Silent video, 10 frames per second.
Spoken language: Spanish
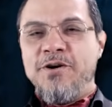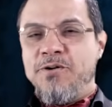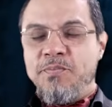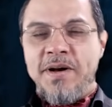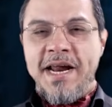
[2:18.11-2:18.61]

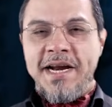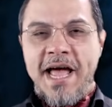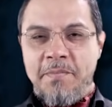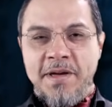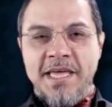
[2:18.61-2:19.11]
un plan
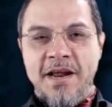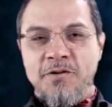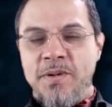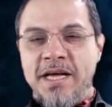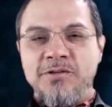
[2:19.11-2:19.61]
a
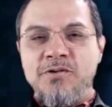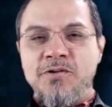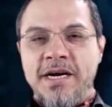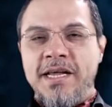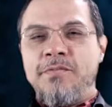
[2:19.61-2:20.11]
mediano plazo
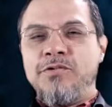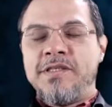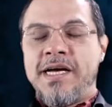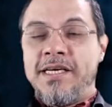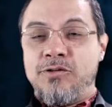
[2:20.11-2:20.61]
con el que
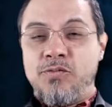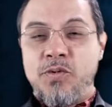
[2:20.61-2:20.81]
busca que sus